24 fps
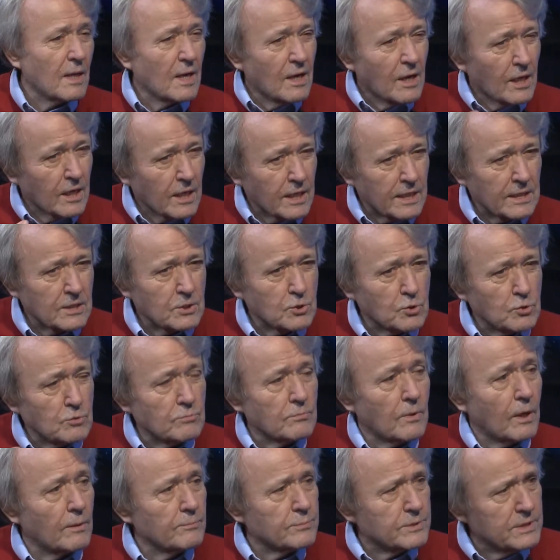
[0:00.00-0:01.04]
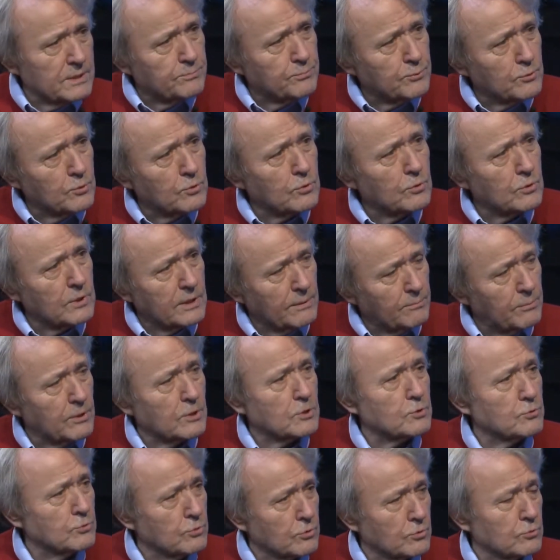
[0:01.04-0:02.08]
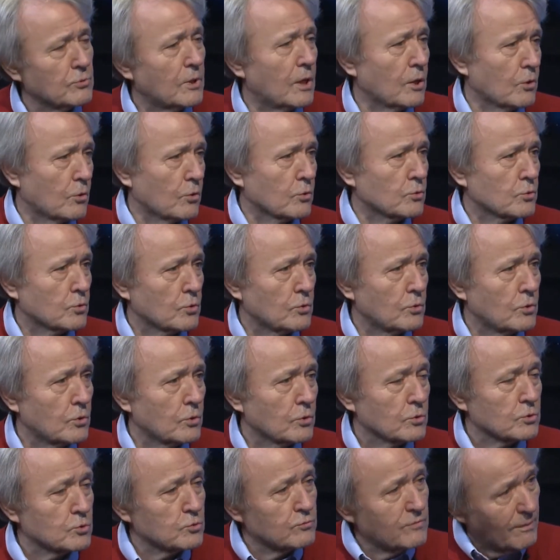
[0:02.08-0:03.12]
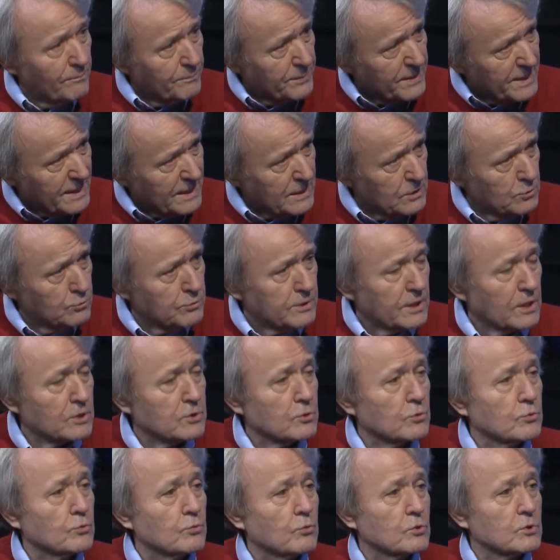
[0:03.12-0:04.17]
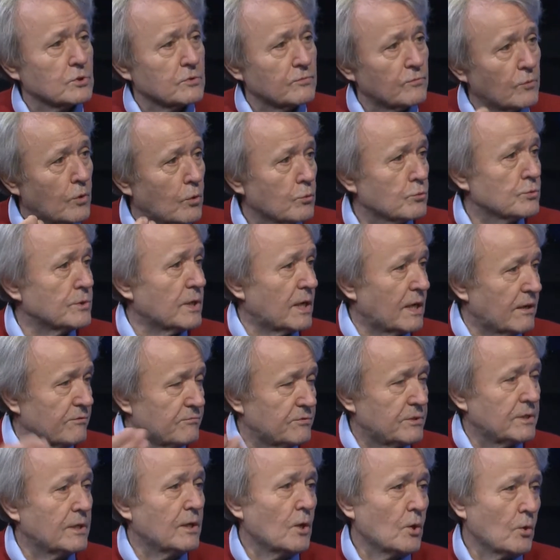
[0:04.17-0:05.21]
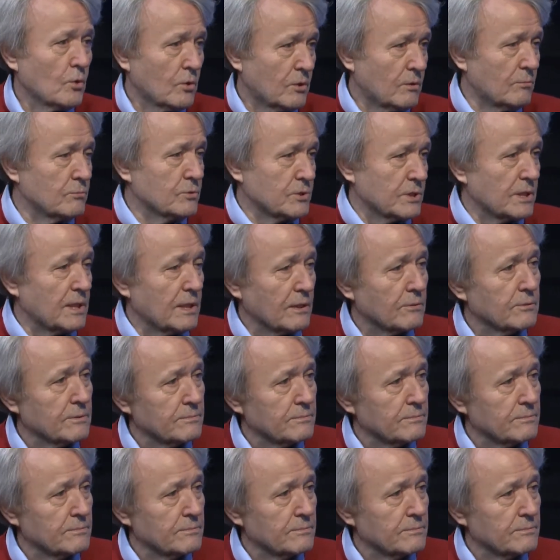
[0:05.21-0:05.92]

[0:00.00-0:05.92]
résument un petit peu les blessures que nous rencontrons, souvent pendant l'éducation que nous recevons ou dans la vie, comme cela.